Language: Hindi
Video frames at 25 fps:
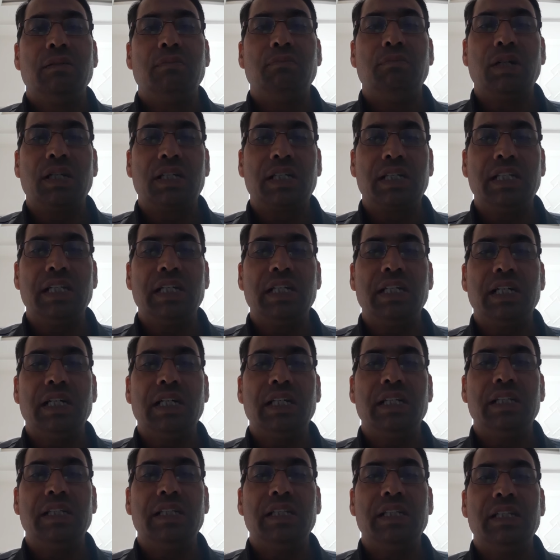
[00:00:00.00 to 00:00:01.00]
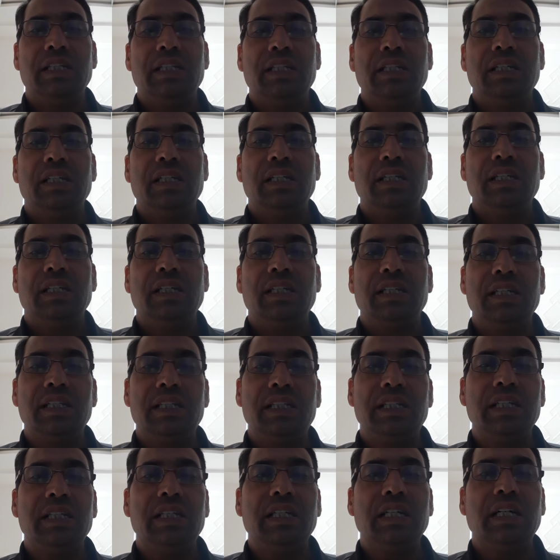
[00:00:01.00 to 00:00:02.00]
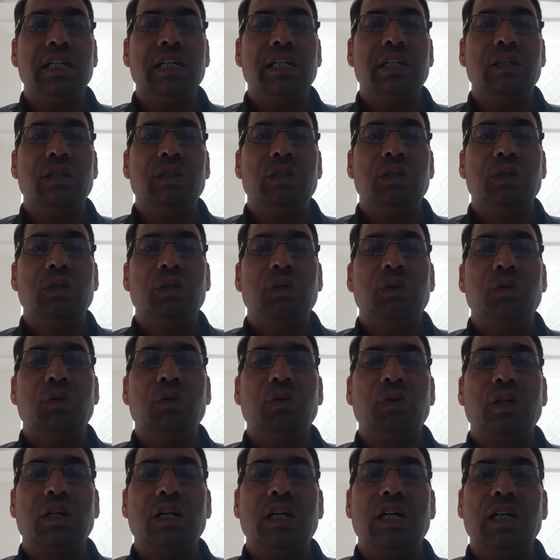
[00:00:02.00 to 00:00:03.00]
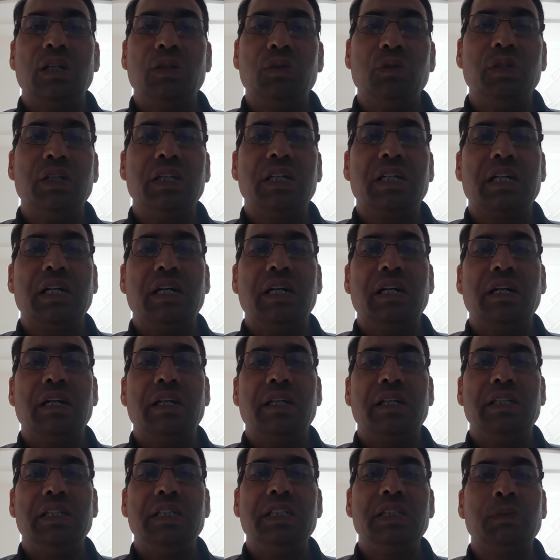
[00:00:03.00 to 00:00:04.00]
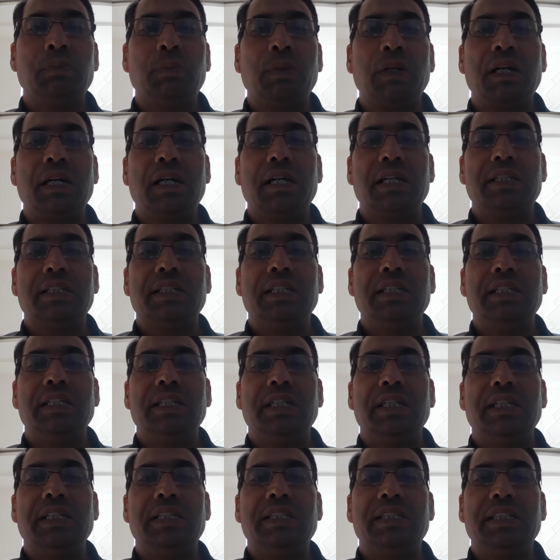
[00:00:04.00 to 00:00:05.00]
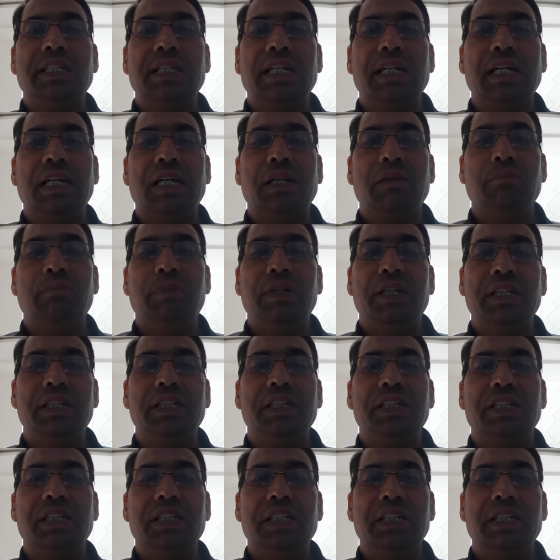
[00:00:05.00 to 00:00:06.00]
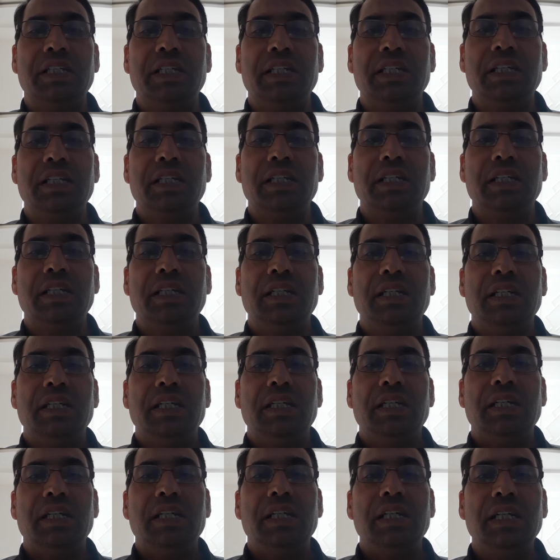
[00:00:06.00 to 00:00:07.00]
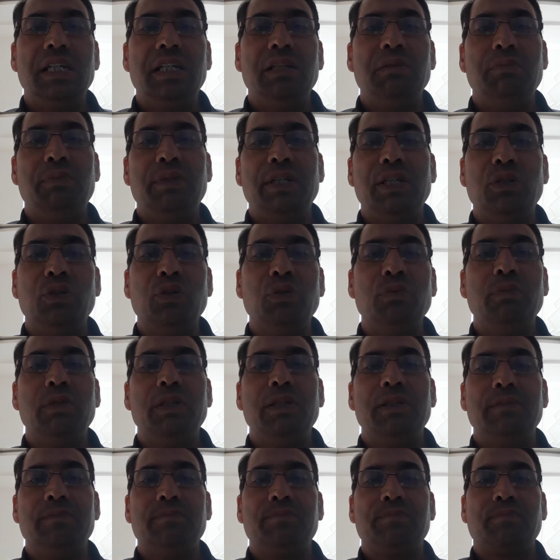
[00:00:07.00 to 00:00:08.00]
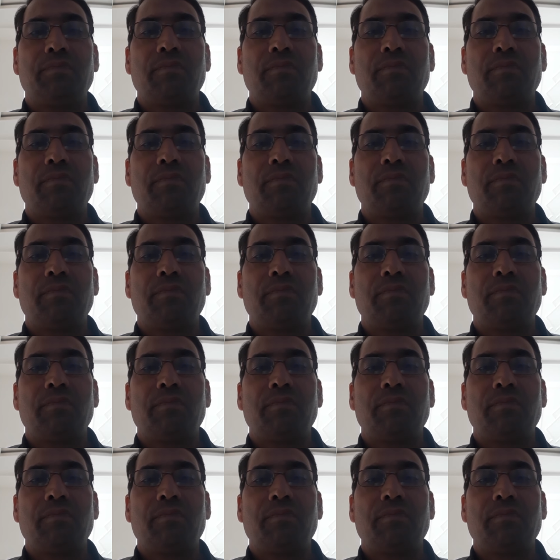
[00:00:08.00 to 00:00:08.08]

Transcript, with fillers: भक्ति काल रीति काल और आधुनिक काल इस प्रकार से यानी चार भेद किए थे इन भेदों में